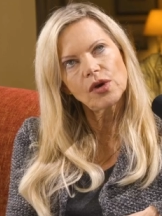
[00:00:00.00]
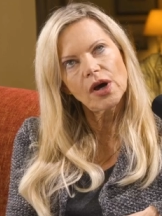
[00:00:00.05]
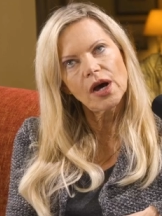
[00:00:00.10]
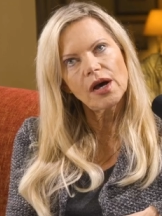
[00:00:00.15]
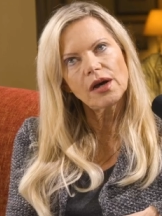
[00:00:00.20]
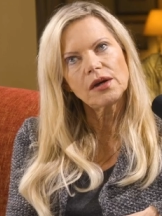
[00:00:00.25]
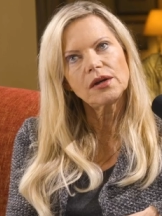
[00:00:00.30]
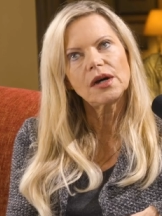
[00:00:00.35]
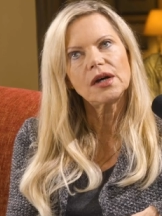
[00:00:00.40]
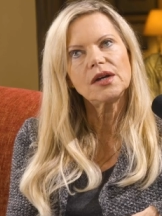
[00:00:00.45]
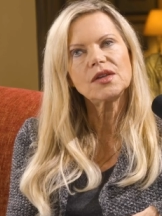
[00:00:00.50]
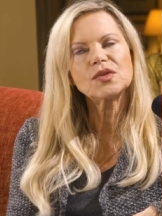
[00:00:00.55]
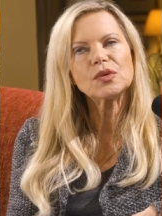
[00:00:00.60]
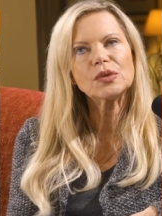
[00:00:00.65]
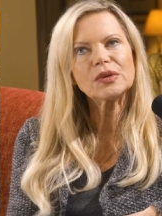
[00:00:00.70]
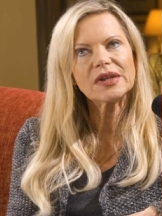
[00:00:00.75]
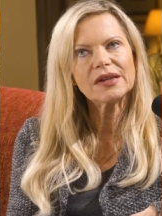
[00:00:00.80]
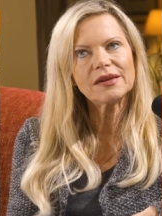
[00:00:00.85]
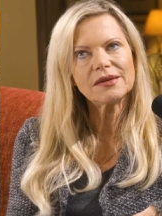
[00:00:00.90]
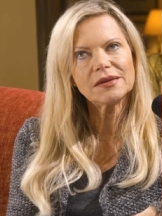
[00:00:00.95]
Ja,
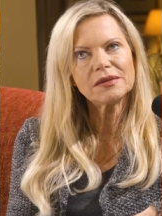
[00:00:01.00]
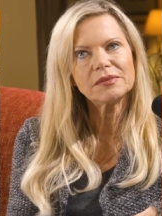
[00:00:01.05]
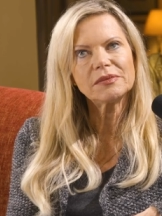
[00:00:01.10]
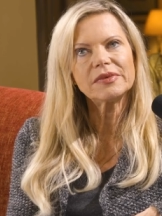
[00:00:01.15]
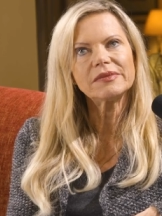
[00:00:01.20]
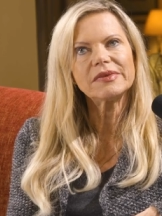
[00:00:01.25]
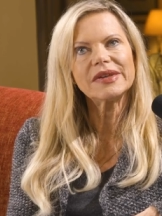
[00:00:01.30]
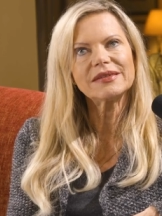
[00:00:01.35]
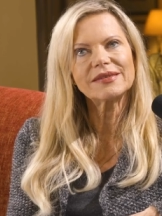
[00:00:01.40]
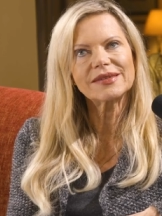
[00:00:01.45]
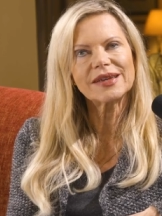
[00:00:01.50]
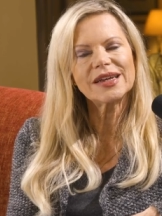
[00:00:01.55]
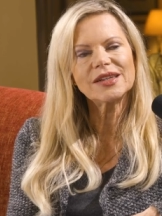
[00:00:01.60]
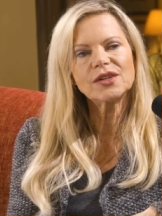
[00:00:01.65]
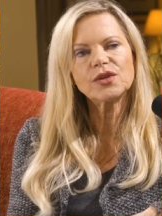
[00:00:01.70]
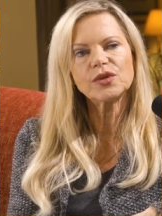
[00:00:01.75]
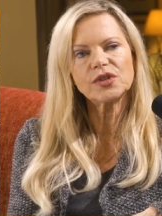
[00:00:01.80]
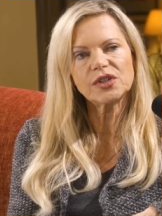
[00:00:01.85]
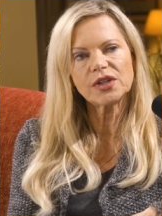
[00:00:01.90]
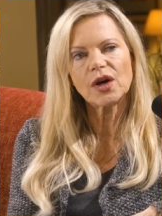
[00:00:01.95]
also ähm, es
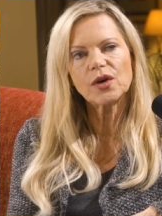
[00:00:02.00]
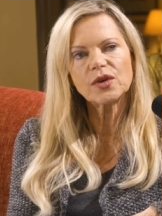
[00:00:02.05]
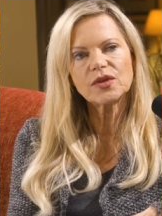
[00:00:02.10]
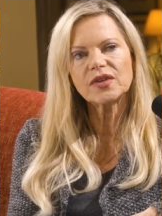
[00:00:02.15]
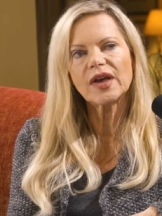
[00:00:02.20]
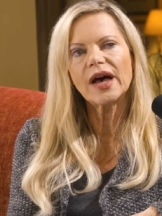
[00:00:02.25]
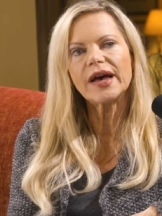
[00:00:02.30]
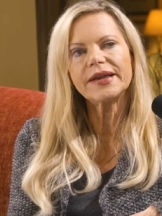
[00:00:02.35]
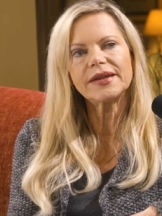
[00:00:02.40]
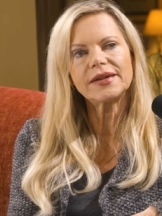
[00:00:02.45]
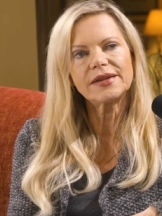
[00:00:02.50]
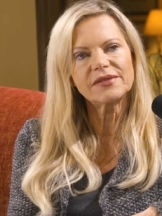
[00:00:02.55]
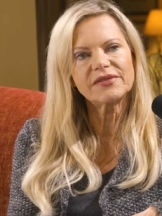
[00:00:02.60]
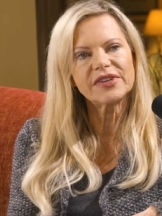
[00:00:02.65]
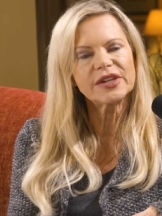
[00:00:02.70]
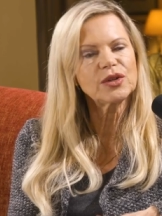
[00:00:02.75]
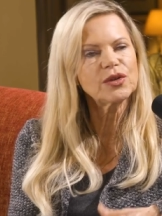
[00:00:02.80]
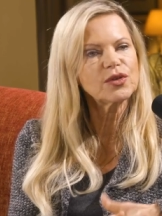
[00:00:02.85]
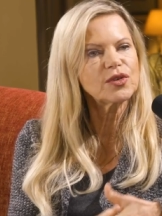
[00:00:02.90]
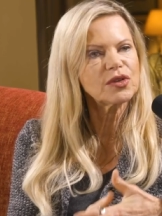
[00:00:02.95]
kann durchaus
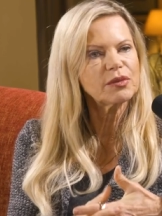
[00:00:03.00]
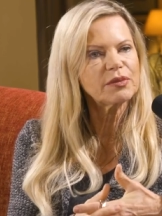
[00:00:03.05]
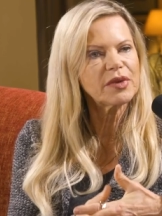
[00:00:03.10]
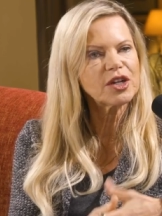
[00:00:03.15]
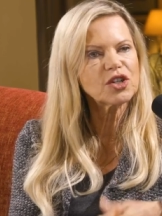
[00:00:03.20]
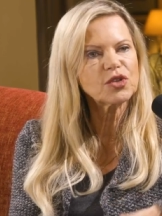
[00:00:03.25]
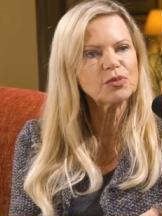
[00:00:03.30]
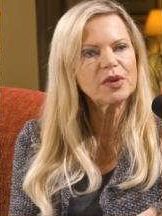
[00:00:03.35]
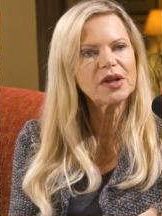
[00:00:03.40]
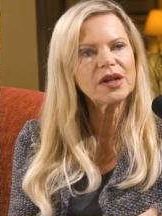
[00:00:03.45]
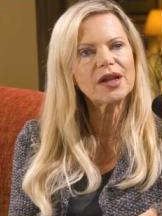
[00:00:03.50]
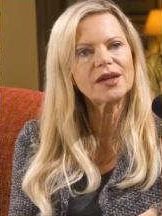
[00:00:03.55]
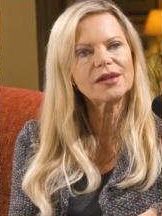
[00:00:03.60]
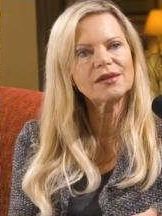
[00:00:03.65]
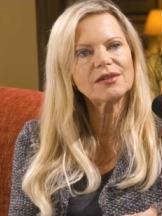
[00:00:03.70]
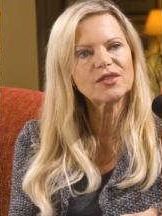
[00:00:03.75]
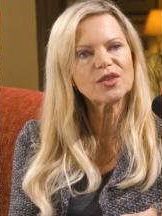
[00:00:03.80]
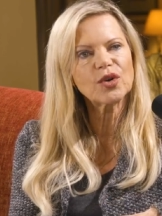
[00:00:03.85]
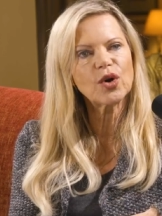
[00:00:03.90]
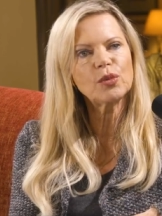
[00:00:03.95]
heilen, wenn du zum Beispiel
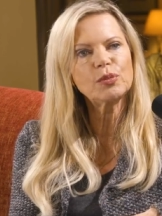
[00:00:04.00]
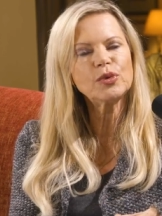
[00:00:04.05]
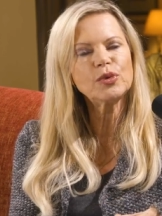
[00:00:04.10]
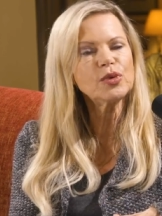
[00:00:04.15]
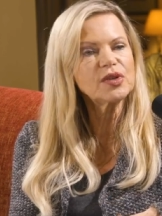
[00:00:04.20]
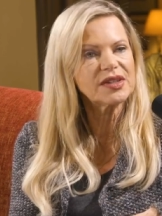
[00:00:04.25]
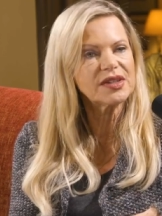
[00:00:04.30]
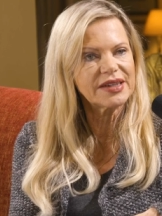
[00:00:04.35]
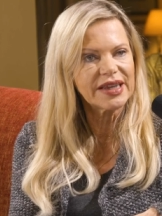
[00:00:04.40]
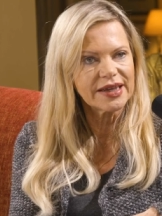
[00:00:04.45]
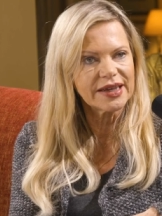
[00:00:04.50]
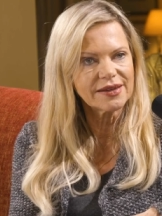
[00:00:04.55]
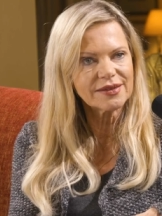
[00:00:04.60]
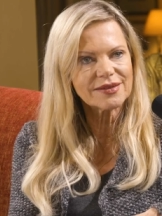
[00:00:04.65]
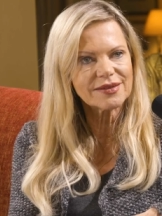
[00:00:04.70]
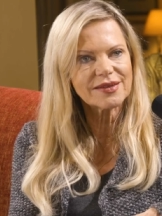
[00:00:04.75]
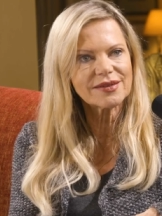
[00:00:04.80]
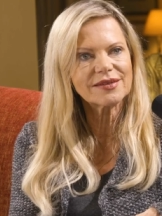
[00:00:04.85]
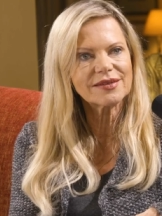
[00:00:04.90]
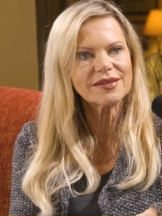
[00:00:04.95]
an Skorbut
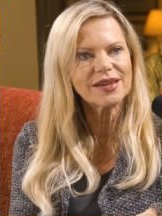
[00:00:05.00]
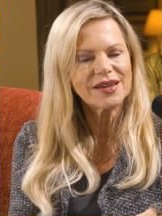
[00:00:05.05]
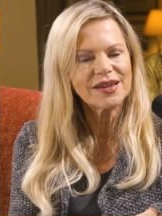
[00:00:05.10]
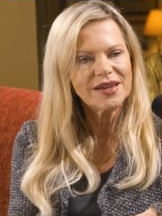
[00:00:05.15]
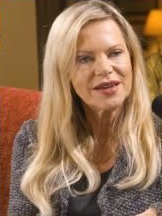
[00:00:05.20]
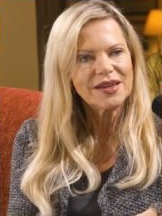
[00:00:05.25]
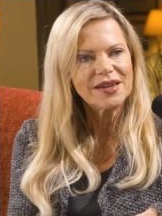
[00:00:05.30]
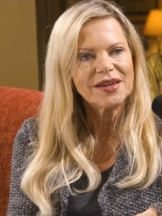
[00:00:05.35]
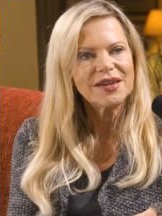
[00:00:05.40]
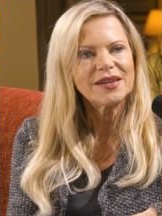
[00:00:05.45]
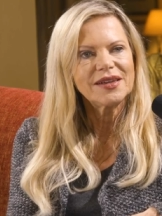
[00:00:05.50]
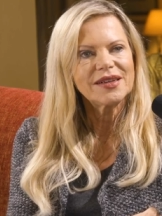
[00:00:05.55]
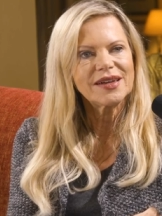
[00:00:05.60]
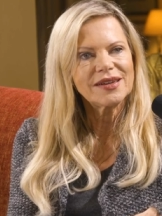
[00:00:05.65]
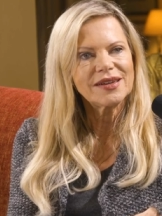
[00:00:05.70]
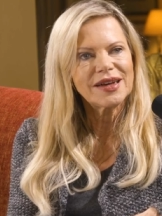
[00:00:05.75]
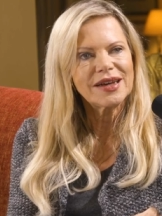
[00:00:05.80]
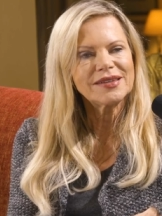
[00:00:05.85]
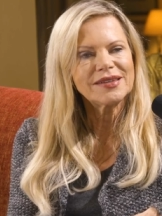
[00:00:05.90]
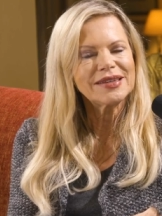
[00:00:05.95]
denkst
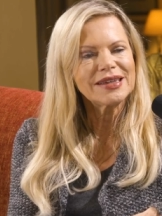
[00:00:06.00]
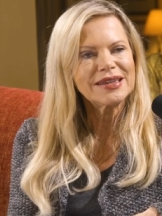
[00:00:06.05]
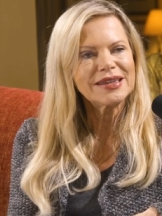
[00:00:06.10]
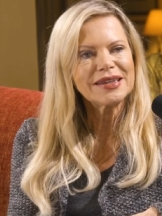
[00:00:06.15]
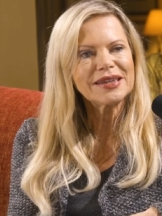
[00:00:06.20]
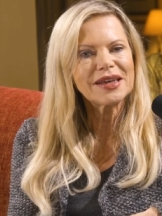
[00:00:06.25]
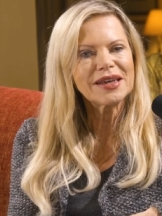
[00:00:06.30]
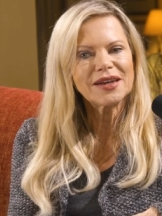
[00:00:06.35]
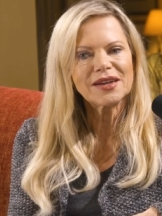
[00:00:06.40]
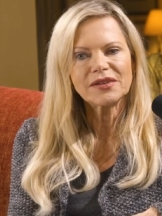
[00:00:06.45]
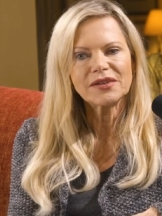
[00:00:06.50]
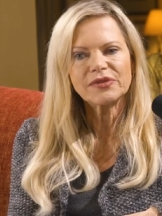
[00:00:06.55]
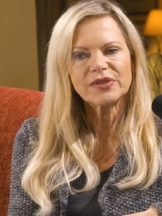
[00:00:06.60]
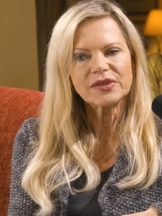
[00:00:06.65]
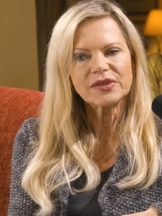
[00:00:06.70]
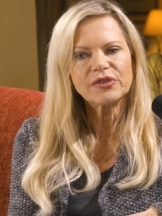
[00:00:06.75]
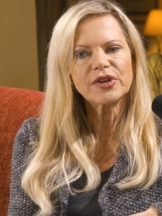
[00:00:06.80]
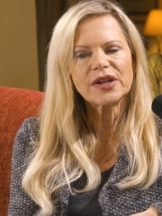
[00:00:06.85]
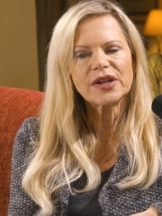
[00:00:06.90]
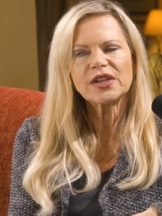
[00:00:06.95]
äh, an denen ja
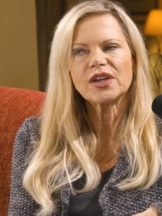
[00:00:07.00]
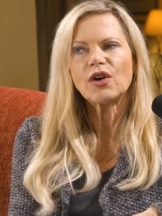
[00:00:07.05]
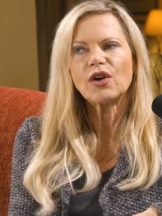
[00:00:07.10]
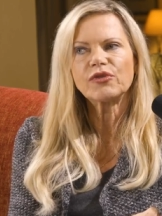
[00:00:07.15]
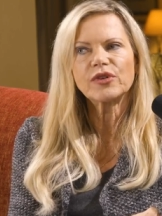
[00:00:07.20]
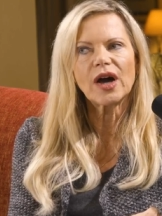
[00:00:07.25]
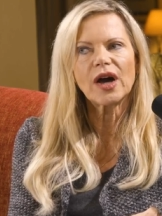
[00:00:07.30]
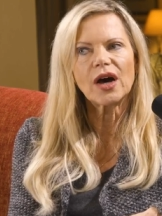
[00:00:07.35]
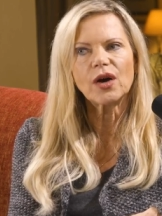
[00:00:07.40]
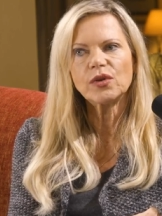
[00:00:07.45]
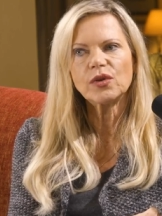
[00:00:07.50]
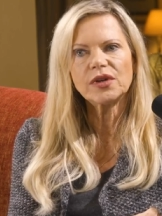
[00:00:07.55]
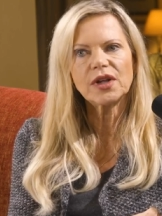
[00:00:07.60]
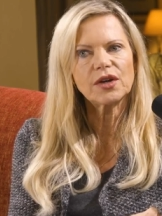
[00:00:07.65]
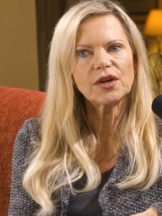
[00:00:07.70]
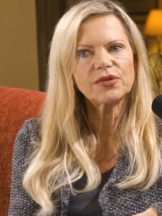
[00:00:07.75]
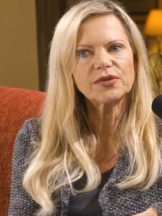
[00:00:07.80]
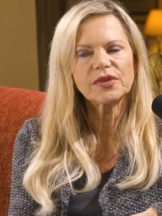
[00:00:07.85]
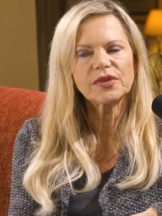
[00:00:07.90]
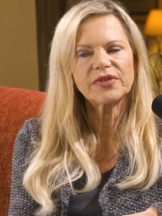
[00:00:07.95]
wirklich auf
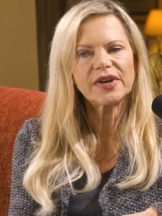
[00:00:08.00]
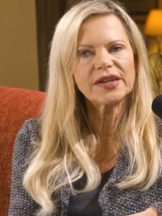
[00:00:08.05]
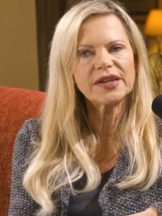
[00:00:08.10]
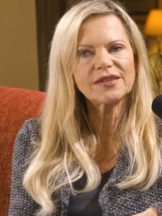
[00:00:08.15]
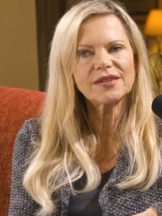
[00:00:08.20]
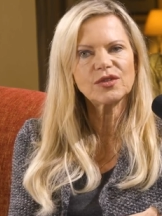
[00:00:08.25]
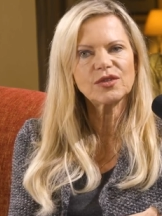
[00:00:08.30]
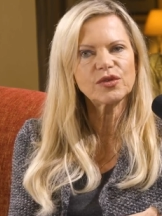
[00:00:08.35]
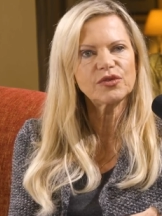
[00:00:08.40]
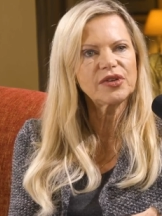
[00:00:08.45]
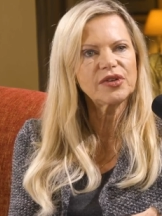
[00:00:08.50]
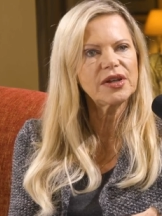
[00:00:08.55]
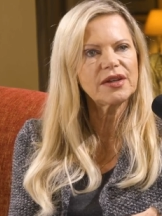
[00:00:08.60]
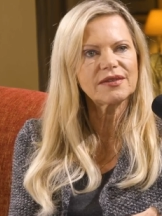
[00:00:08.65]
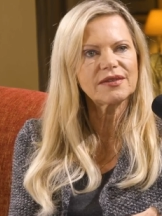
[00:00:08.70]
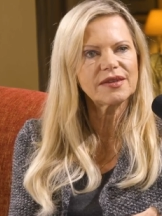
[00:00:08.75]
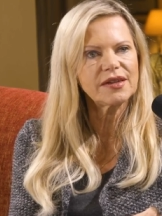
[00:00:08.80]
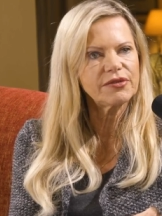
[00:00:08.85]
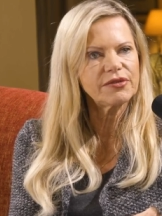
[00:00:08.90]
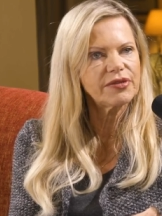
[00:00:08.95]
grauenhafte Weise so
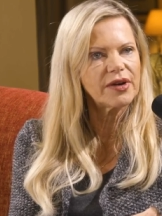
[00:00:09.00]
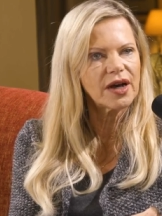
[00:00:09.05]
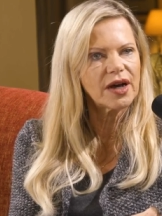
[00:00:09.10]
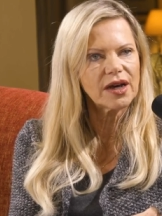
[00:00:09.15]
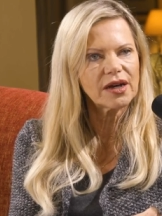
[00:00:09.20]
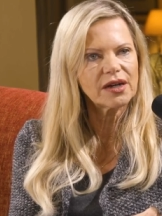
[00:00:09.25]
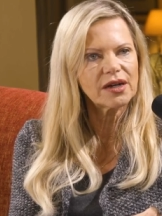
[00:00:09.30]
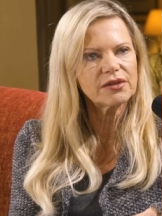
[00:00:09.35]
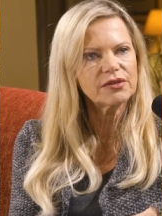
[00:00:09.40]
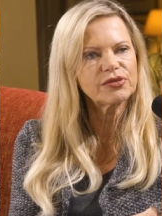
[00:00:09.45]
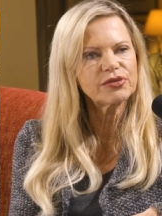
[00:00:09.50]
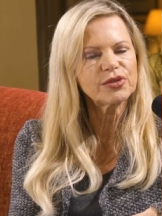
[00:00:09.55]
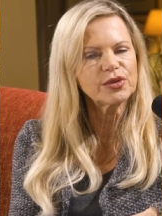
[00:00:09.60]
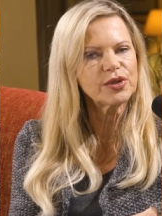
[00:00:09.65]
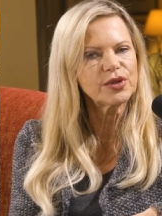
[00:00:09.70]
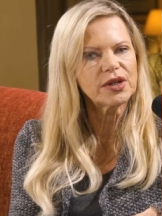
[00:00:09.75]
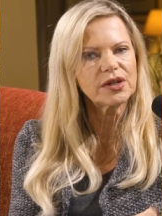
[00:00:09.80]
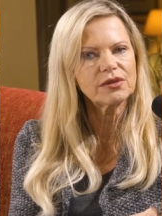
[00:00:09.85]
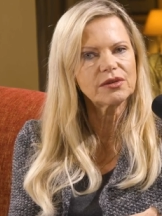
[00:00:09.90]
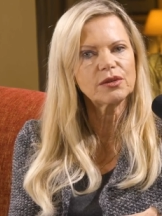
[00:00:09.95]
viele Seefahrer
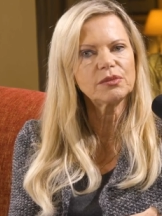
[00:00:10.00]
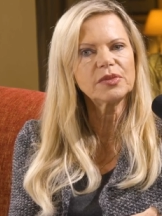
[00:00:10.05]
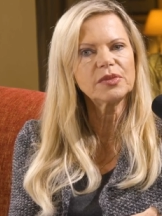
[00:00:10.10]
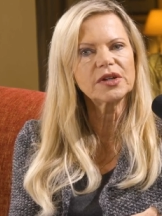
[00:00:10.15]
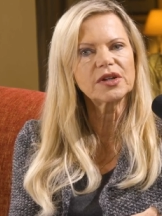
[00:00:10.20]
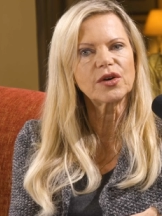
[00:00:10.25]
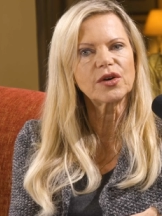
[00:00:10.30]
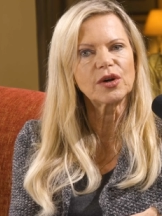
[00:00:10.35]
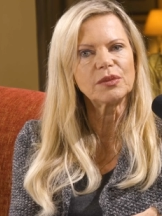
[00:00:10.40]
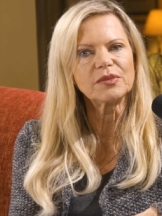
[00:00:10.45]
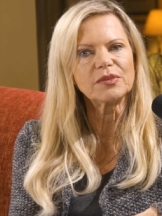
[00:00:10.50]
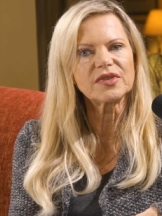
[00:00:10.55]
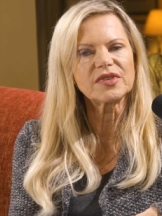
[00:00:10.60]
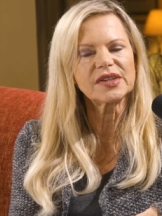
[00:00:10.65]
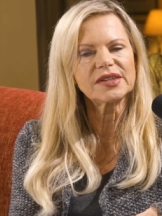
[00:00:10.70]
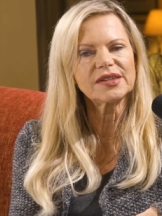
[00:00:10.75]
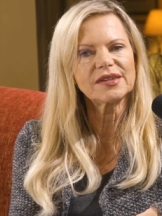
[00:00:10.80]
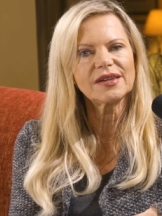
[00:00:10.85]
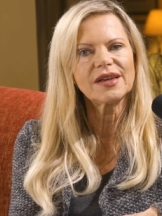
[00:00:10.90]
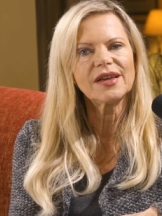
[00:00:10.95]
früher umgekommen
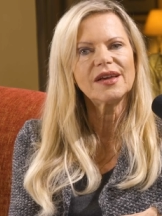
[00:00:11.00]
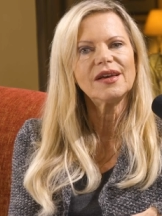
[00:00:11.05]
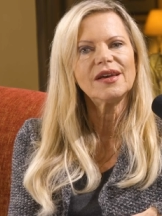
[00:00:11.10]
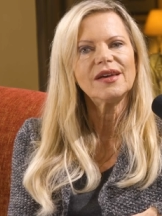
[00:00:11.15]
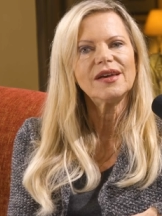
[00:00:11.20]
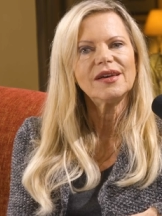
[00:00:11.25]
sind,